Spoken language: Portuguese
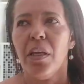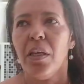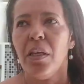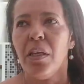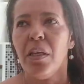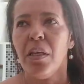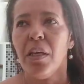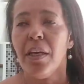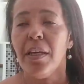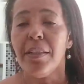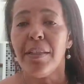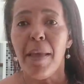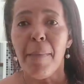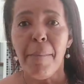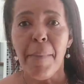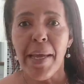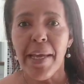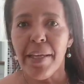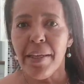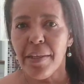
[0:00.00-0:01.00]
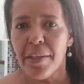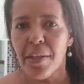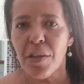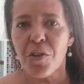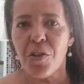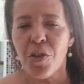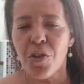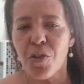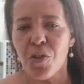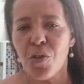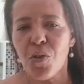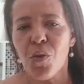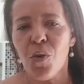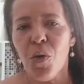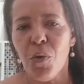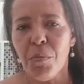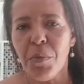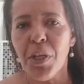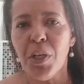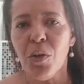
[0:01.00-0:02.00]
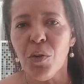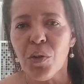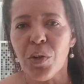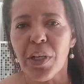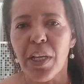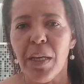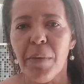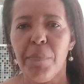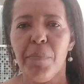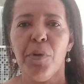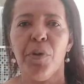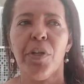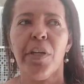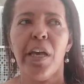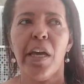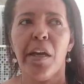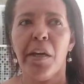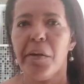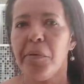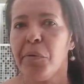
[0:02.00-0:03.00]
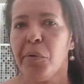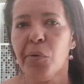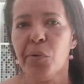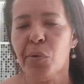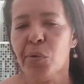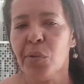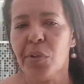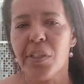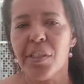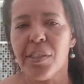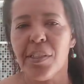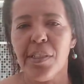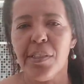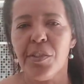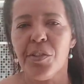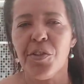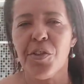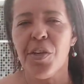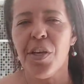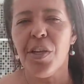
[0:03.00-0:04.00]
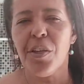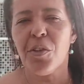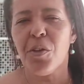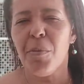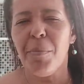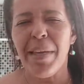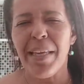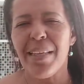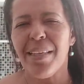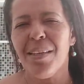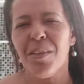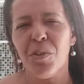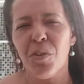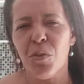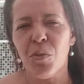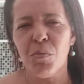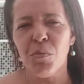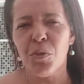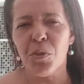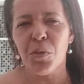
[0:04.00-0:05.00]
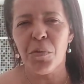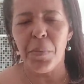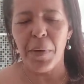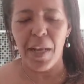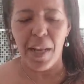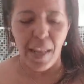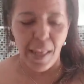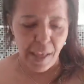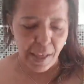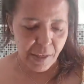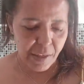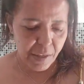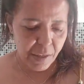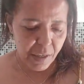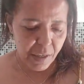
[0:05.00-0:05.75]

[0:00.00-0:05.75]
E ainda bem que a gente não combinou, né? Porque a, o Lucas desse jeito, como é que ia todo mundo pra lá?